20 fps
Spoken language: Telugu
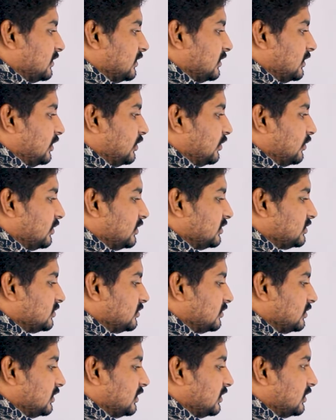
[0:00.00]
ఇది
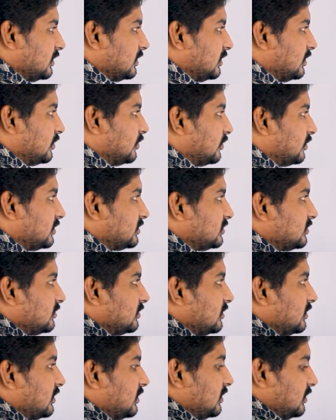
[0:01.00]
యోగిస్తుంది ఇది యోగిస్తుంది